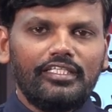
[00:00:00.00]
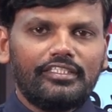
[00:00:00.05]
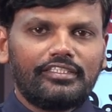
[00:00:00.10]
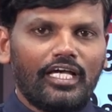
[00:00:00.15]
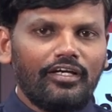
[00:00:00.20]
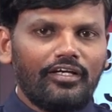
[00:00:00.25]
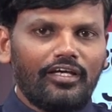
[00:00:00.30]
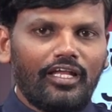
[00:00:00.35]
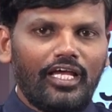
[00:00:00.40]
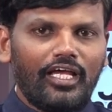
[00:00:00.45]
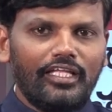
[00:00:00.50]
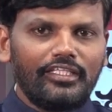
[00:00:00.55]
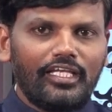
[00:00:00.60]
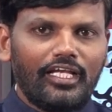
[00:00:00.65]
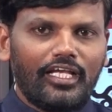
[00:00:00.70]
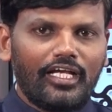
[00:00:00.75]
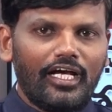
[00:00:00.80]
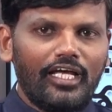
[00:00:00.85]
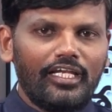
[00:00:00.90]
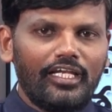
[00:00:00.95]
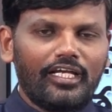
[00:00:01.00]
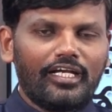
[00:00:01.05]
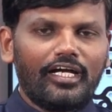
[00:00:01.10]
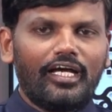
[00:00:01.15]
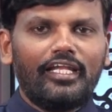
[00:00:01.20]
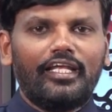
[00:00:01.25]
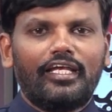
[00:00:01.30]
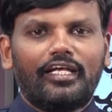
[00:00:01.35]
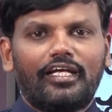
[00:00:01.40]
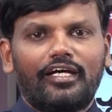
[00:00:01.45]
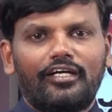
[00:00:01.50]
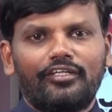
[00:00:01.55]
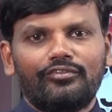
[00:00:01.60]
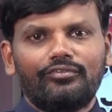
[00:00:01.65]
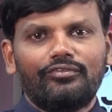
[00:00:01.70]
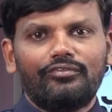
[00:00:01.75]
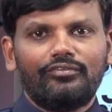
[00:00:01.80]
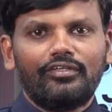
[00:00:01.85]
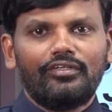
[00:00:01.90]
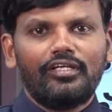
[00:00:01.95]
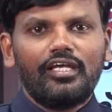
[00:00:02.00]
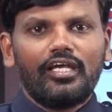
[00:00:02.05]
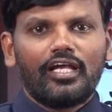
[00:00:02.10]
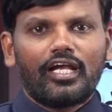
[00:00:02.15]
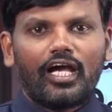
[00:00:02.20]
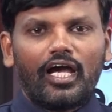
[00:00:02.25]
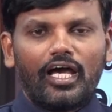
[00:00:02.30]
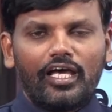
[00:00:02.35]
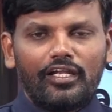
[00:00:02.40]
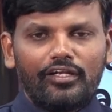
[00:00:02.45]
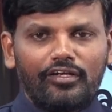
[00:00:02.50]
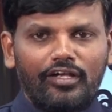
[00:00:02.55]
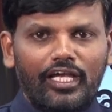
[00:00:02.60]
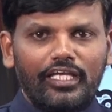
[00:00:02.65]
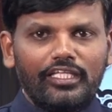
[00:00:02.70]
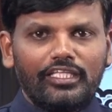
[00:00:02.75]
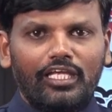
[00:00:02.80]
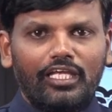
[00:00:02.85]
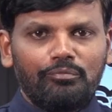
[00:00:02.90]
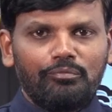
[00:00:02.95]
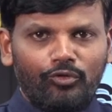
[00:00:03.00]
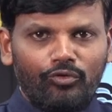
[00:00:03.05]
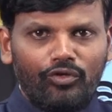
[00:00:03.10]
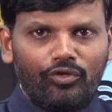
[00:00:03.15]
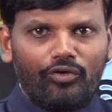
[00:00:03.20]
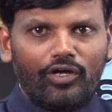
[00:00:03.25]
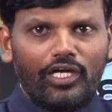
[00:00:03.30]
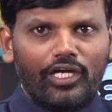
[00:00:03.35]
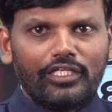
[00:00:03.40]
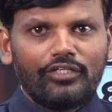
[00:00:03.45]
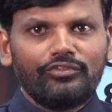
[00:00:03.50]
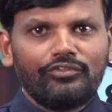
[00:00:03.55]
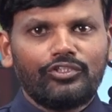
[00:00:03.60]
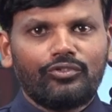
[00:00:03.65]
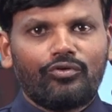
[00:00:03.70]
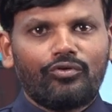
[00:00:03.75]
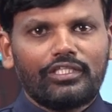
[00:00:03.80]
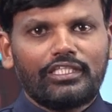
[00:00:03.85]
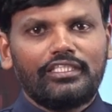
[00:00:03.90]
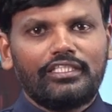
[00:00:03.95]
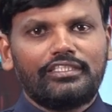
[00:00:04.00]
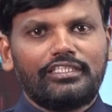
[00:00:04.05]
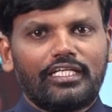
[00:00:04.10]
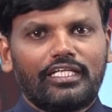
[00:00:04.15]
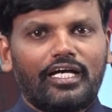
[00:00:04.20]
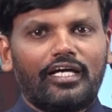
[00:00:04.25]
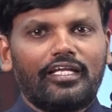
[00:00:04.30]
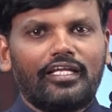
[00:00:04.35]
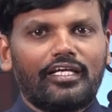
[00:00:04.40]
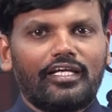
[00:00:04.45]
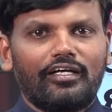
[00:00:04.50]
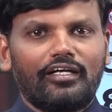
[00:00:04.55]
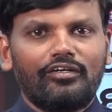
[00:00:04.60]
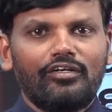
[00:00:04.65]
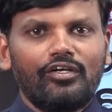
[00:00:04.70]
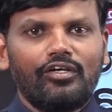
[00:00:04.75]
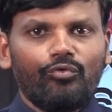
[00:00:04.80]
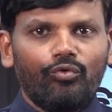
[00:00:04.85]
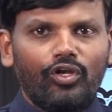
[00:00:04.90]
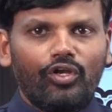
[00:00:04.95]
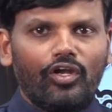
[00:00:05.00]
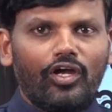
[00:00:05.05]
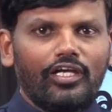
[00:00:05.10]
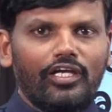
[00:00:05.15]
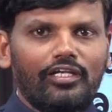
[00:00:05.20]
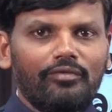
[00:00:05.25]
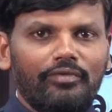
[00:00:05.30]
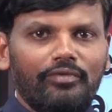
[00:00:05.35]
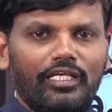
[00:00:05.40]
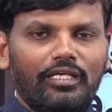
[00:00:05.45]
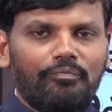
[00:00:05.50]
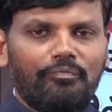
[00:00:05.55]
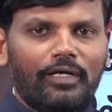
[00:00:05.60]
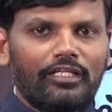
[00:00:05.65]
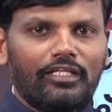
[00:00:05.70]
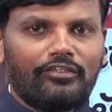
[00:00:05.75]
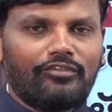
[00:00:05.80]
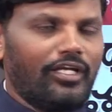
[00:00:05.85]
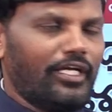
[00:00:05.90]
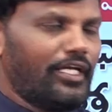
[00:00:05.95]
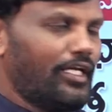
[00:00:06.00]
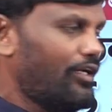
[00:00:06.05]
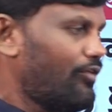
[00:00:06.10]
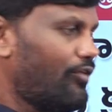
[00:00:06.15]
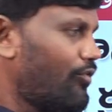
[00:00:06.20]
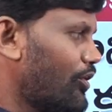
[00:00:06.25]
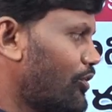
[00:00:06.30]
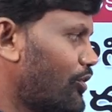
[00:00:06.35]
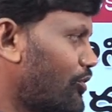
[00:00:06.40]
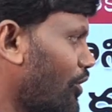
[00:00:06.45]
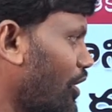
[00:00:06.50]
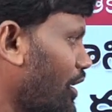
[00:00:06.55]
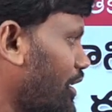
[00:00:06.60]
ఇది సంక్రాంతి కానుక కానే కాదు కానుక అయితే ఇప్పుడు ఉన్న వాటి నుంచి కొత్త ఇస్తే కానుక ఉన్న వాటిని మీకు పాత వాళ్ళకి కొత్త